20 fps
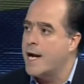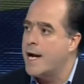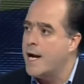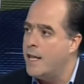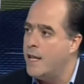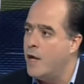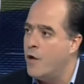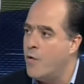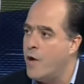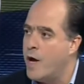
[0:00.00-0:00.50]

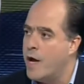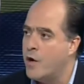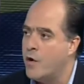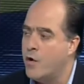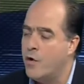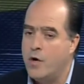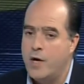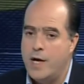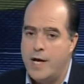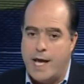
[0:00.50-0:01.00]
de
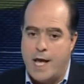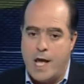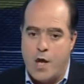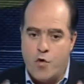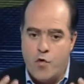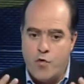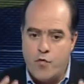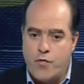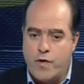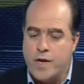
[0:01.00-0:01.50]
juego en
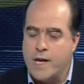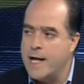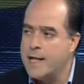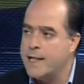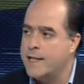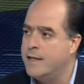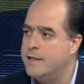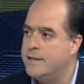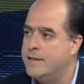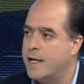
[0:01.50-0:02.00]
un final
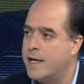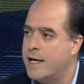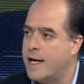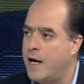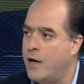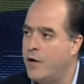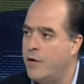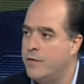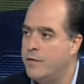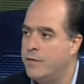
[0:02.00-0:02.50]
tan
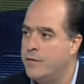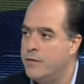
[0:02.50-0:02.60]
cerrado,